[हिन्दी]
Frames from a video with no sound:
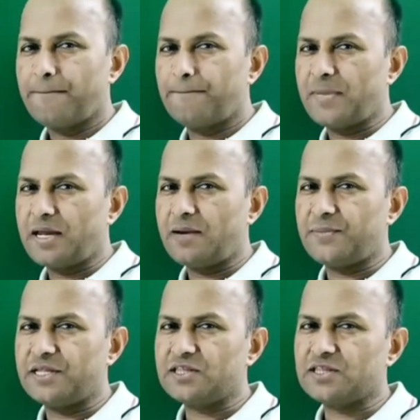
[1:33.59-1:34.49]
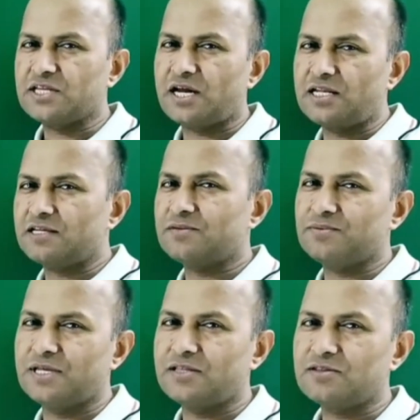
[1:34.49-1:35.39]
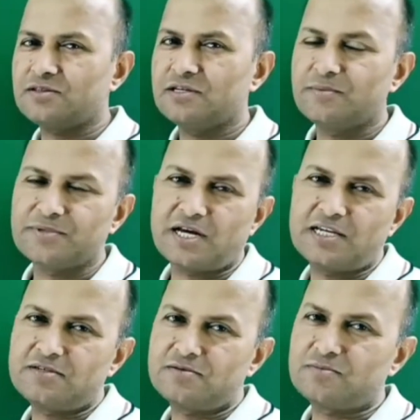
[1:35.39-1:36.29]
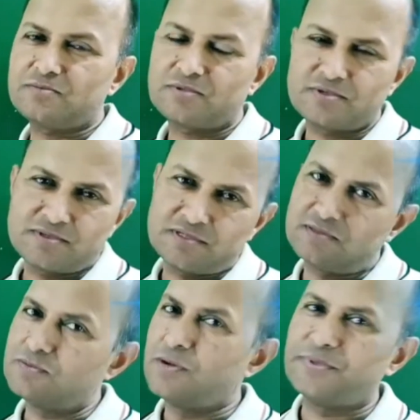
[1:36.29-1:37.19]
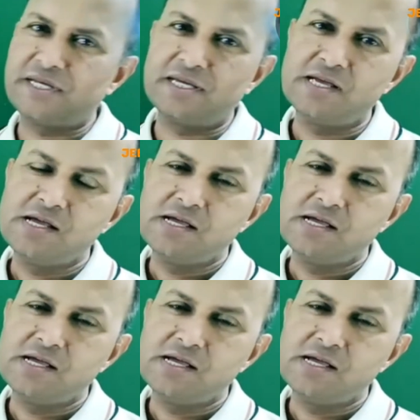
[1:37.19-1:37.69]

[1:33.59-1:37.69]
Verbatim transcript: मैं अपने सारे एक्सपीरियंस सारी अपनी